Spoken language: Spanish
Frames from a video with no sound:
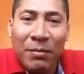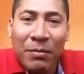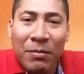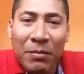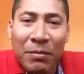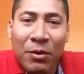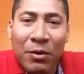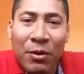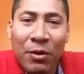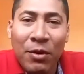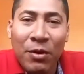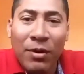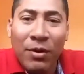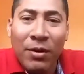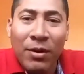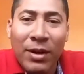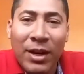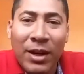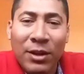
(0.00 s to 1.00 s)

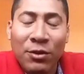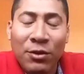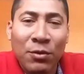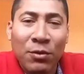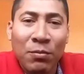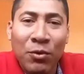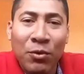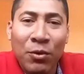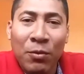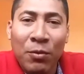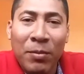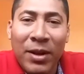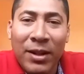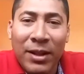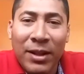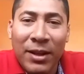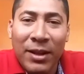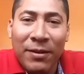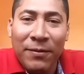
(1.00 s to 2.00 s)
con rasgos muy
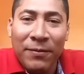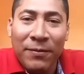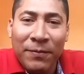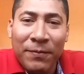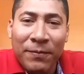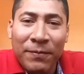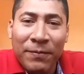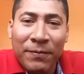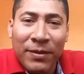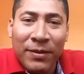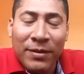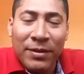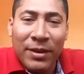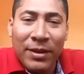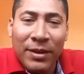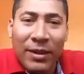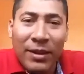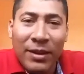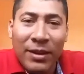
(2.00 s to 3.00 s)
humilde,
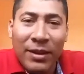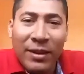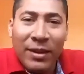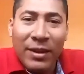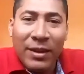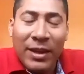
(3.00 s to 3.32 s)
¿sí?